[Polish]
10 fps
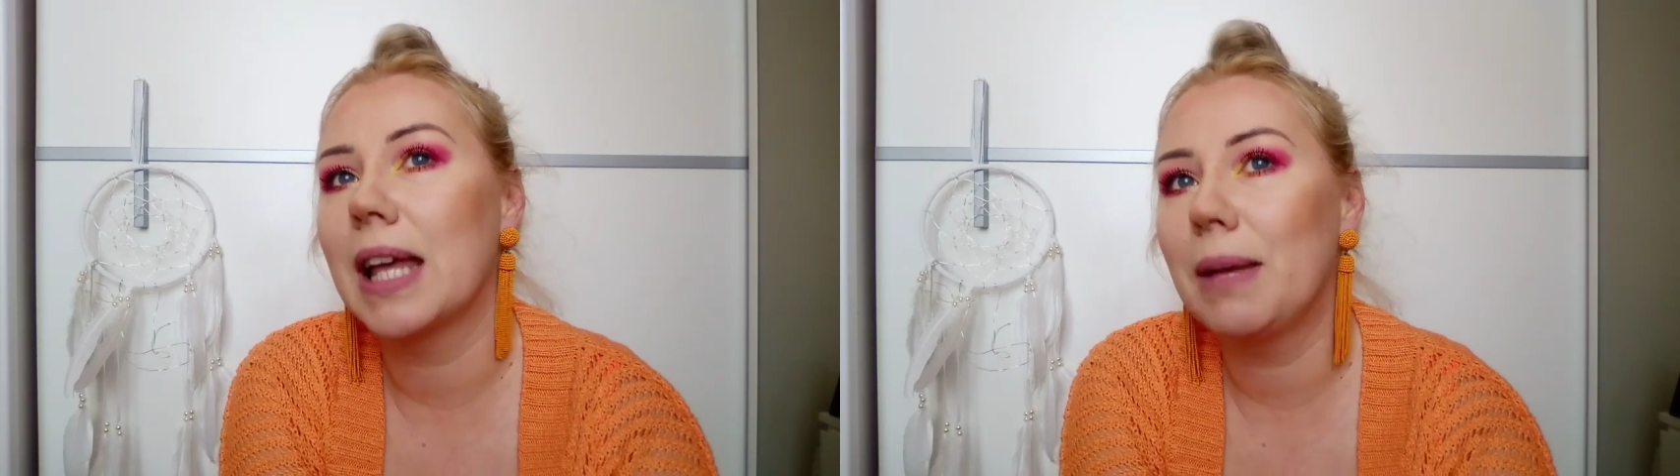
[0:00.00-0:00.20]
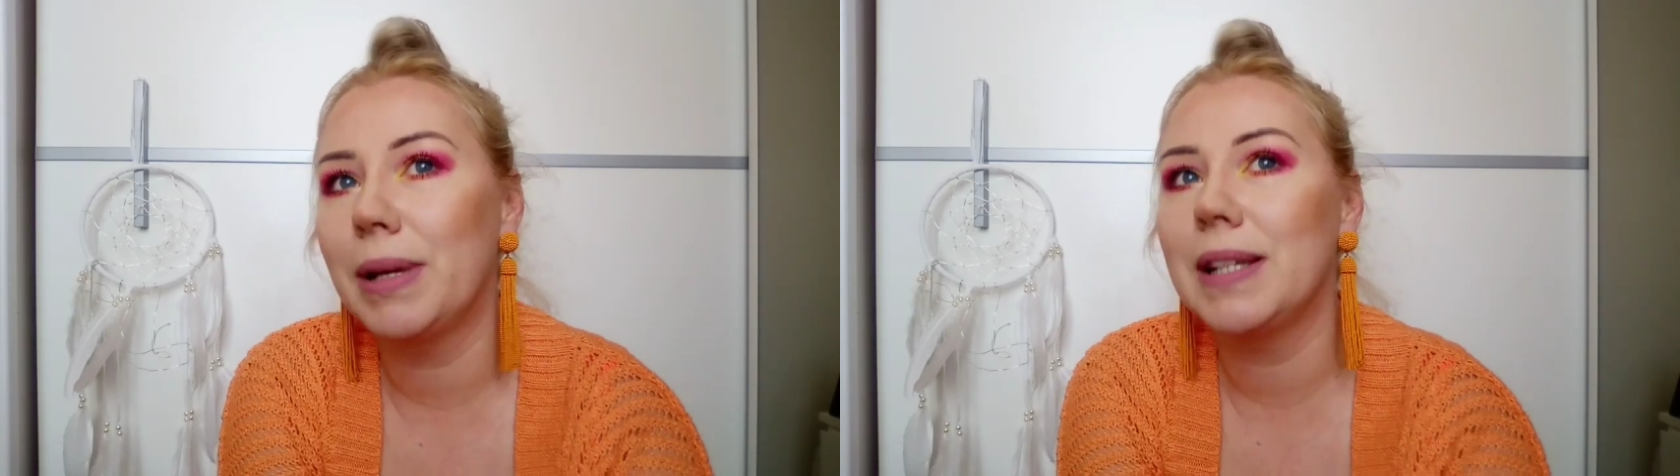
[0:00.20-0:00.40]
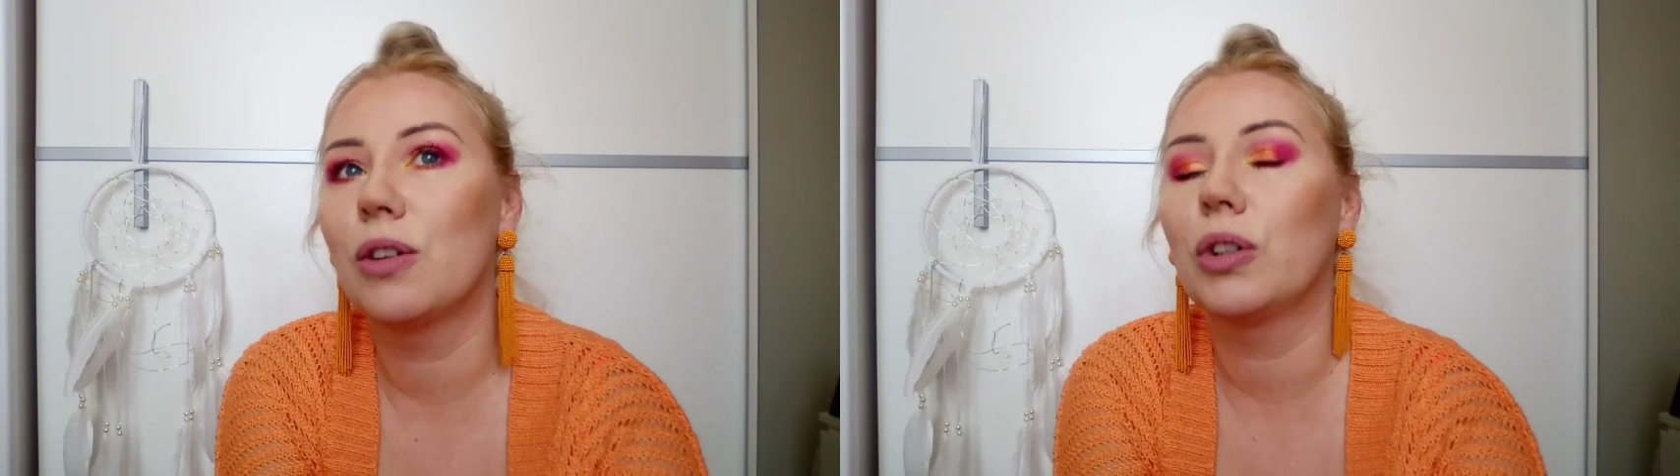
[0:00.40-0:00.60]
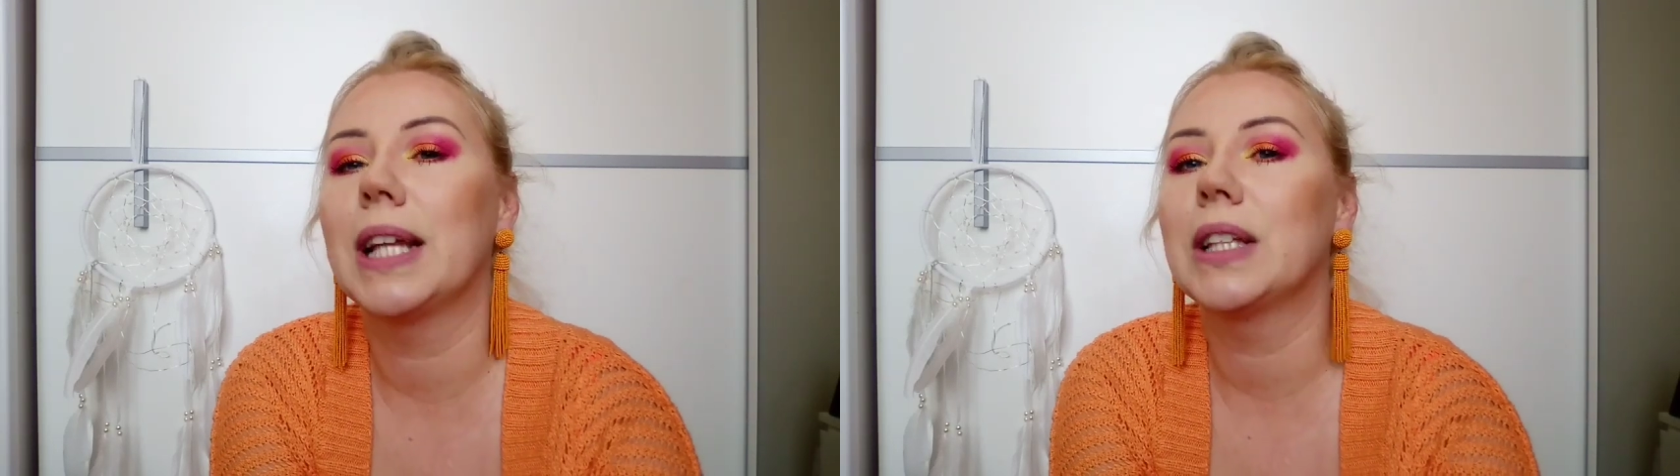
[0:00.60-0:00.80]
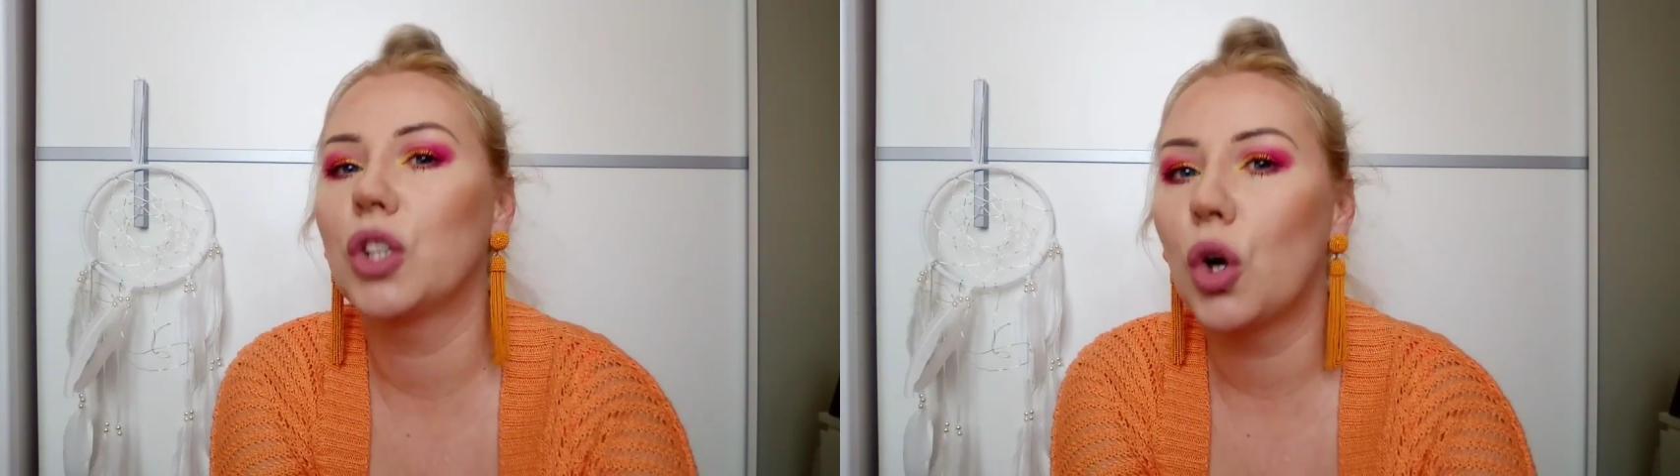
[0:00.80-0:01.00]
z
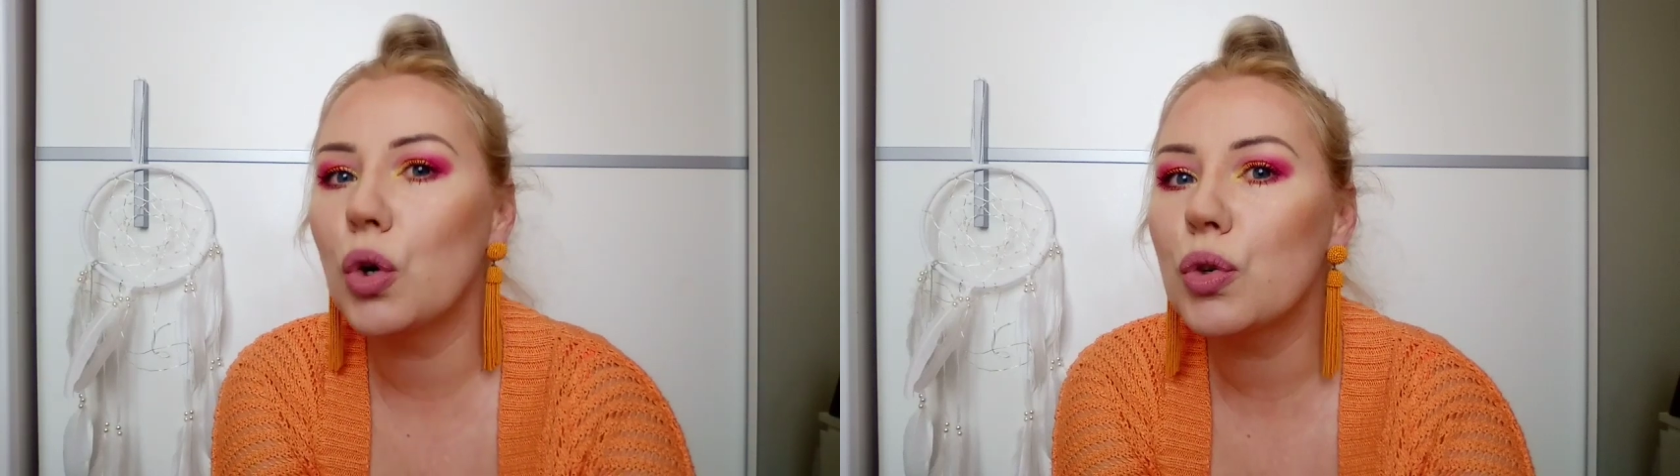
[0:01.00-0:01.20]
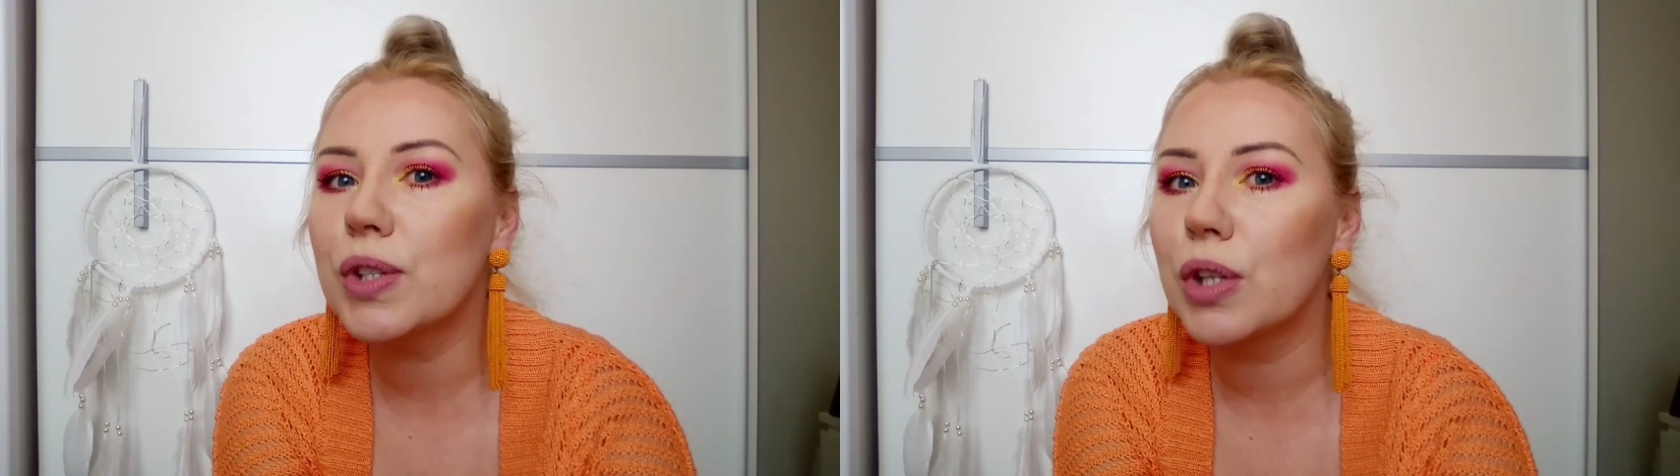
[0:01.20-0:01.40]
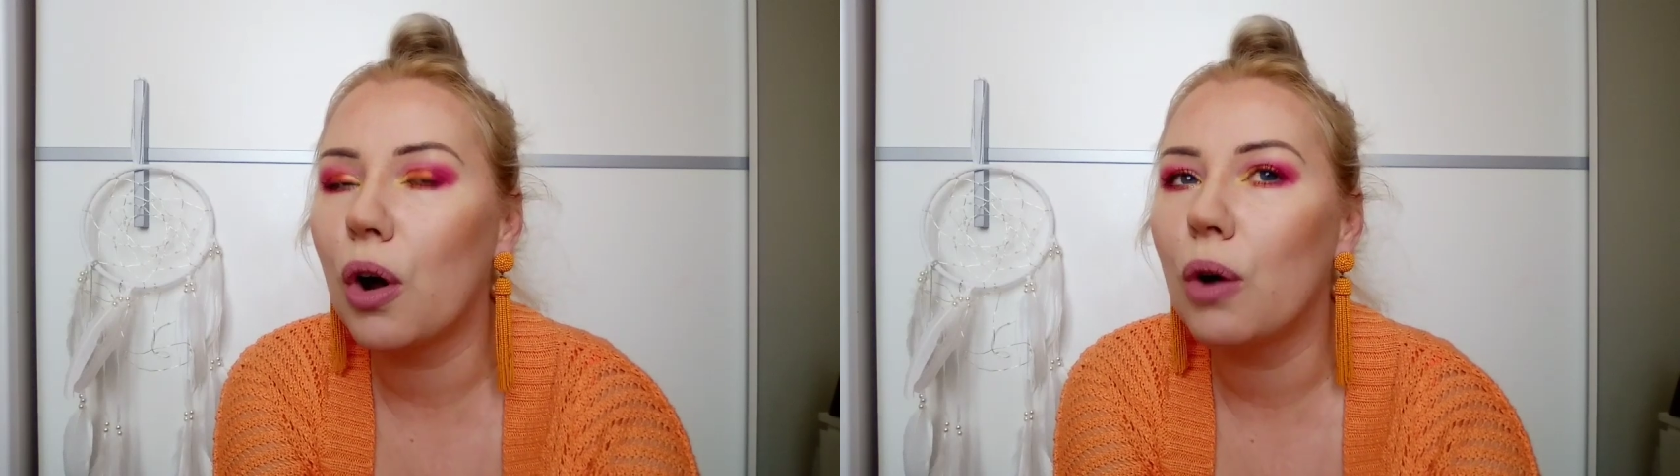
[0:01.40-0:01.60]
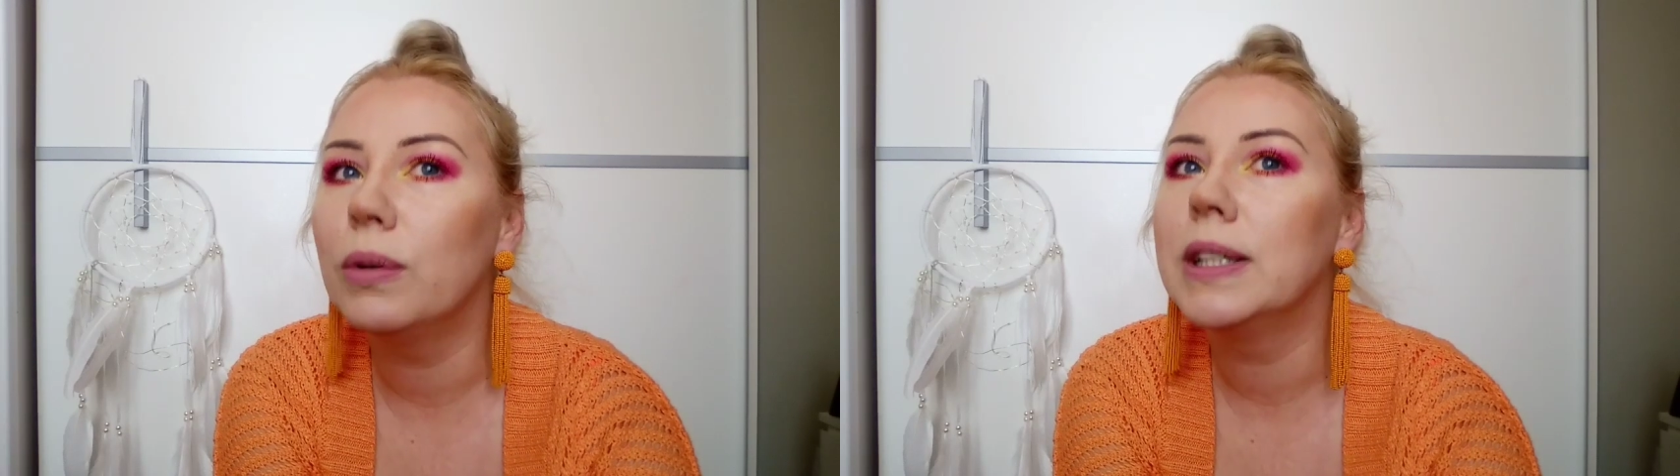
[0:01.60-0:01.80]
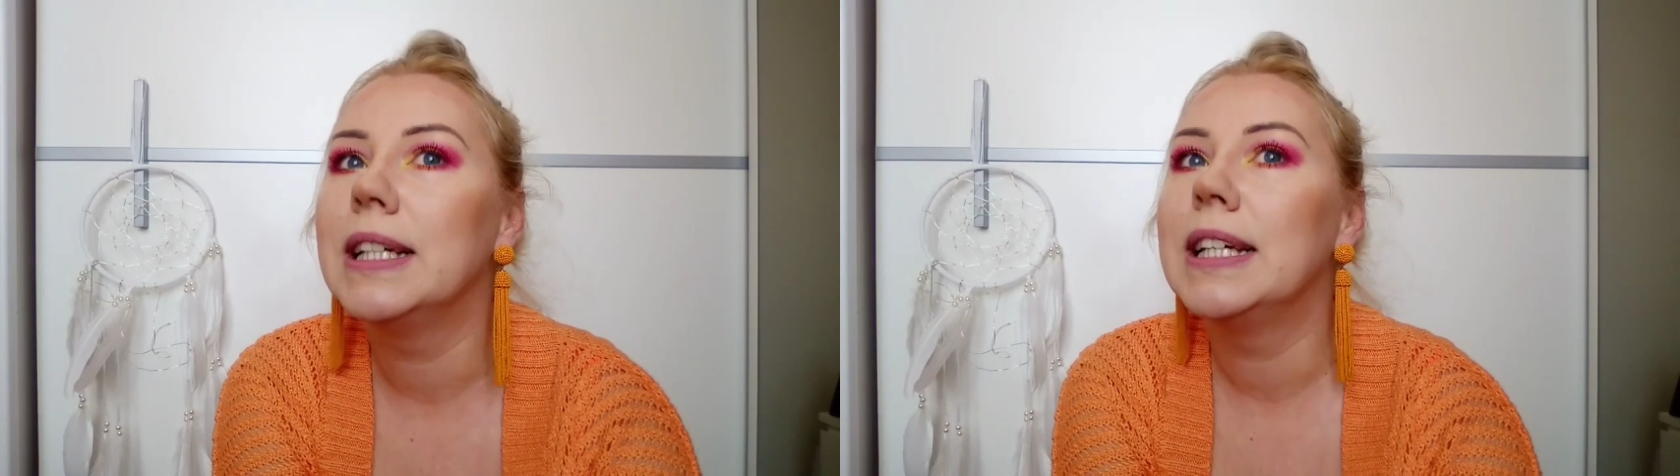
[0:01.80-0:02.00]
Amazona to
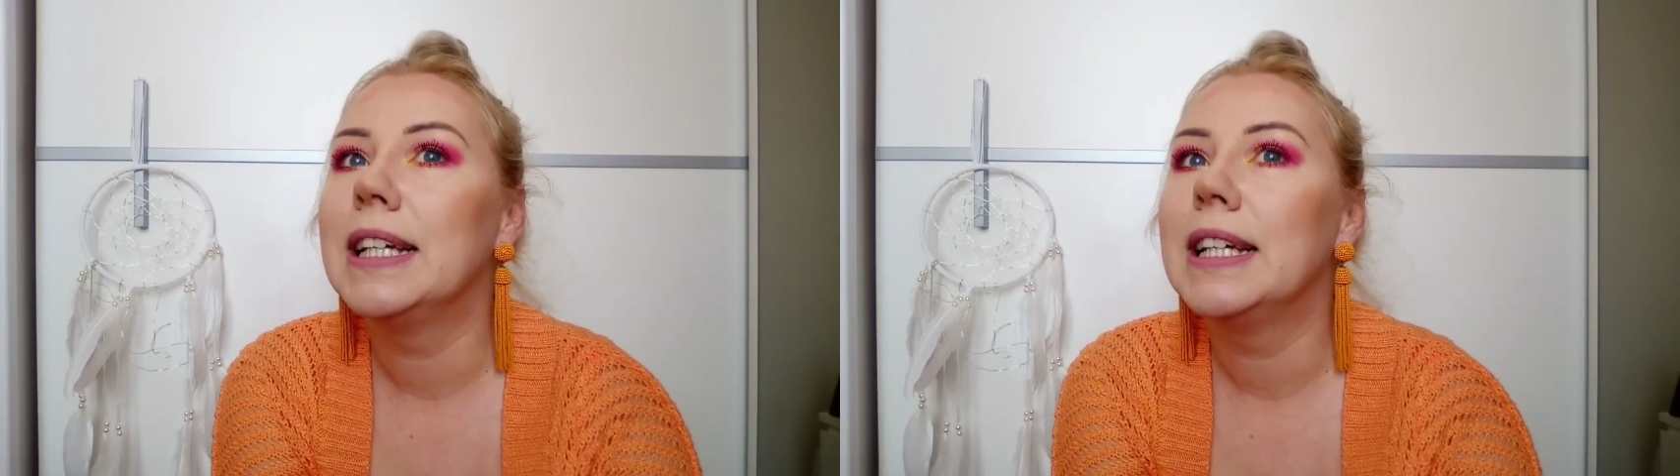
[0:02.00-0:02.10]
są,